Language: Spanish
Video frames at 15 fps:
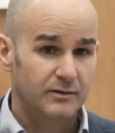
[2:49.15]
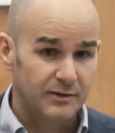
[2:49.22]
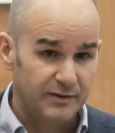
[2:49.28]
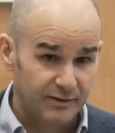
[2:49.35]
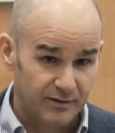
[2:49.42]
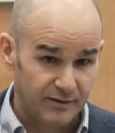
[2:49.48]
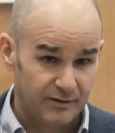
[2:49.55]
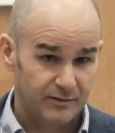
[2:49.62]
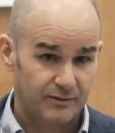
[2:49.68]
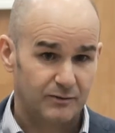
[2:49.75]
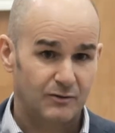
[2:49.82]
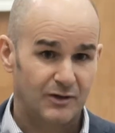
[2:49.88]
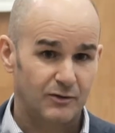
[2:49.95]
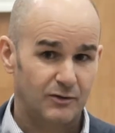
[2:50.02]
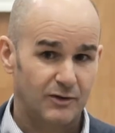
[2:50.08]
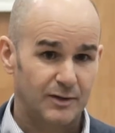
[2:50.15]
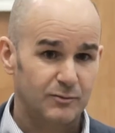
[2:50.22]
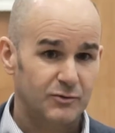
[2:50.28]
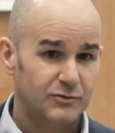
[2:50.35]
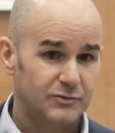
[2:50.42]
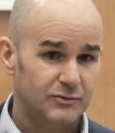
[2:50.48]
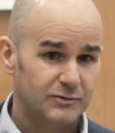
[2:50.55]
Es decir, cuando
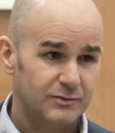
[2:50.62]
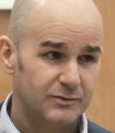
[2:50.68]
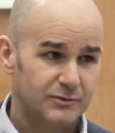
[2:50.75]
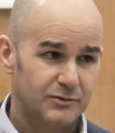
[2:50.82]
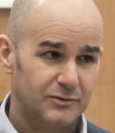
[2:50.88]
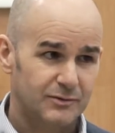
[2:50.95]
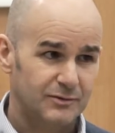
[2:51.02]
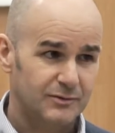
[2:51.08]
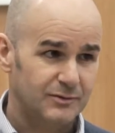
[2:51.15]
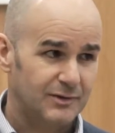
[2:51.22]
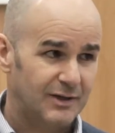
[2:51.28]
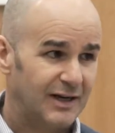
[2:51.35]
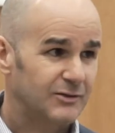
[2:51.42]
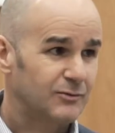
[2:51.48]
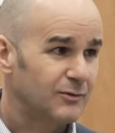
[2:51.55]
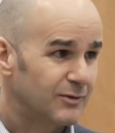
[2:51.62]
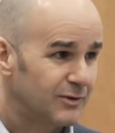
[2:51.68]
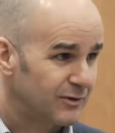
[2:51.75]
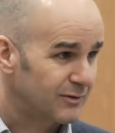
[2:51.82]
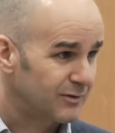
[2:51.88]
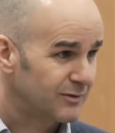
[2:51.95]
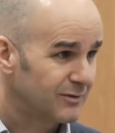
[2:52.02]
queremos que la
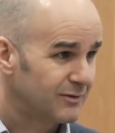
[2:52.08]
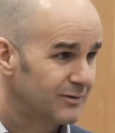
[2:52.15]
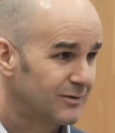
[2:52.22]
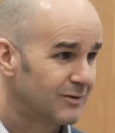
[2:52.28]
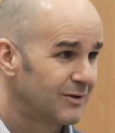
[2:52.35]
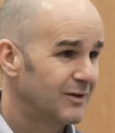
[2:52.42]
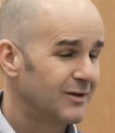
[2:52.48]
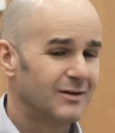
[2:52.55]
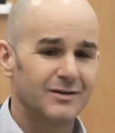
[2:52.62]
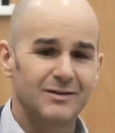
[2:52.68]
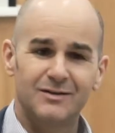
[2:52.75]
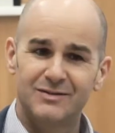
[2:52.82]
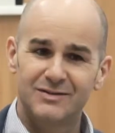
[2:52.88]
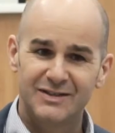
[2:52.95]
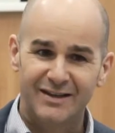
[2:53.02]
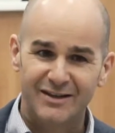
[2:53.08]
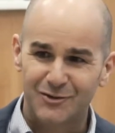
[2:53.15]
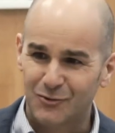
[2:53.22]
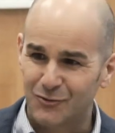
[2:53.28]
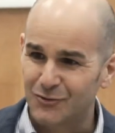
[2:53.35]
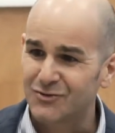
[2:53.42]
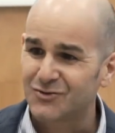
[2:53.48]
solución sea de
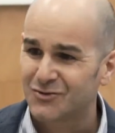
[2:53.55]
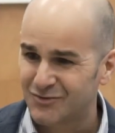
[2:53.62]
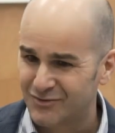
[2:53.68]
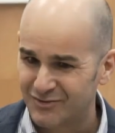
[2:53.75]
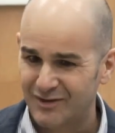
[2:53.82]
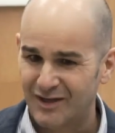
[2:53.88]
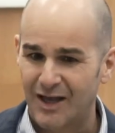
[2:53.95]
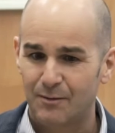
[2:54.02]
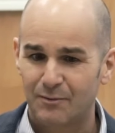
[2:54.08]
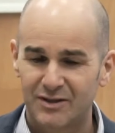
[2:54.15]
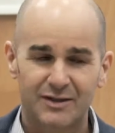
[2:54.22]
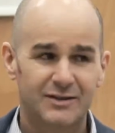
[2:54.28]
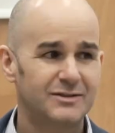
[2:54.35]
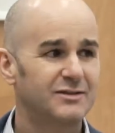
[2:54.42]
todos, a veces